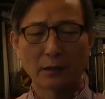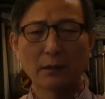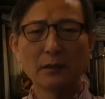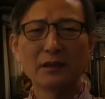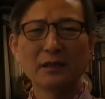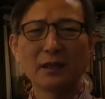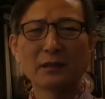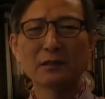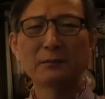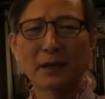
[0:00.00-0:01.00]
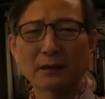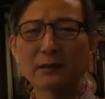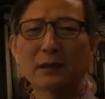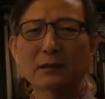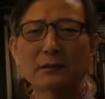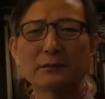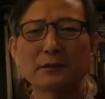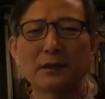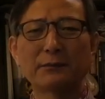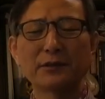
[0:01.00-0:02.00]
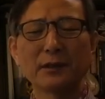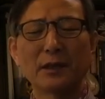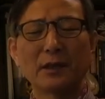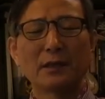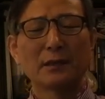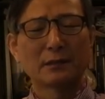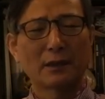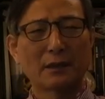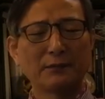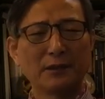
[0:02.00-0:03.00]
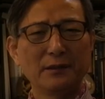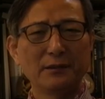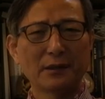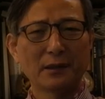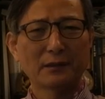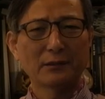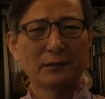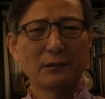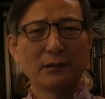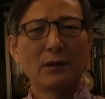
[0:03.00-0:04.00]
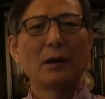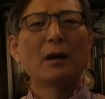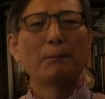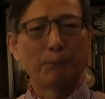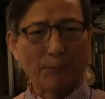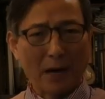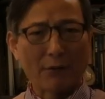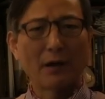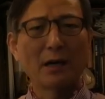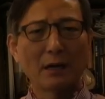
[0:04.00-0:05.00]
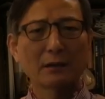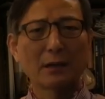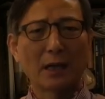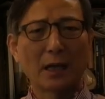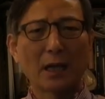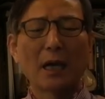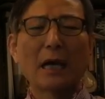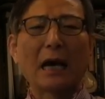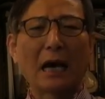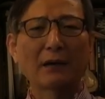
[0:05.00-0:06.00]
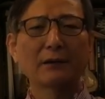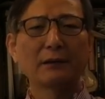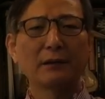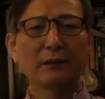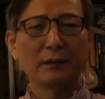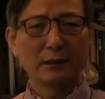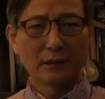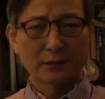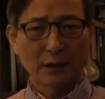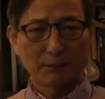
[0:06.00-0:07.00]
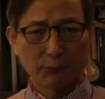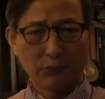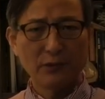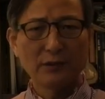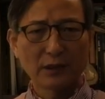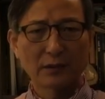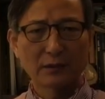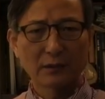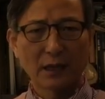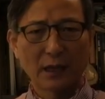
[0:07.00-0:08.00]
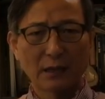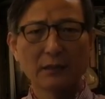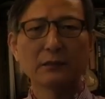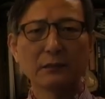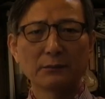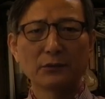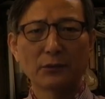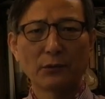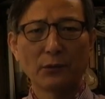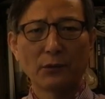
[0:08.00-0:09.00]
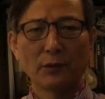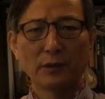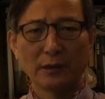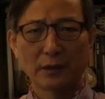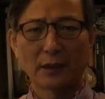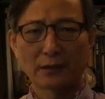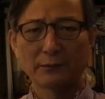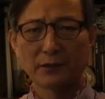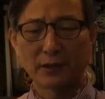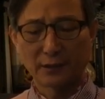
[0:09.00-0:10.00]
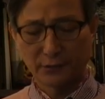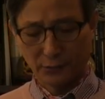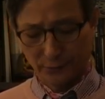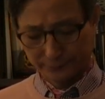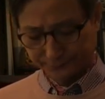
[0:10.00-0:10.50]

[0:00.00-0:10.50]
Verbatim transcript: 일간이 얻어맞는다는 것은 뭐냐면 그 사람이 인생에서 방황하거나 하는 일이 잘 풀리지 않는다 이런 의미로 이해를 하시면 되겠어요.